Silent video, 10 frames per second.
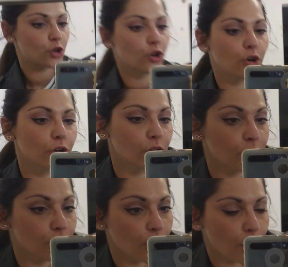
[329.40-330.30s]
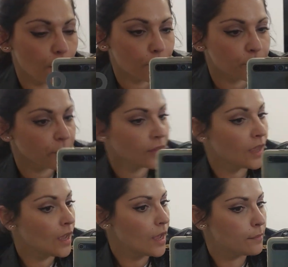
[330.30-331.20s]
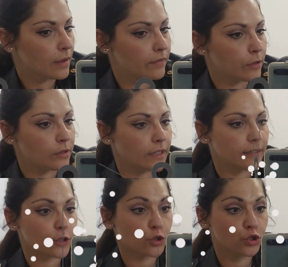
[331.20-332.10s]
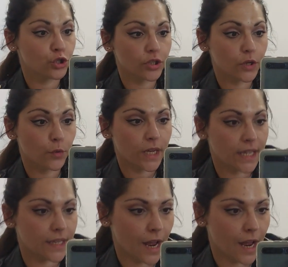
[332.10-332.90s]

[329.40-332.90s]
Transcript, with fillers: buongiorno benvenuti al terzo giorno di Week in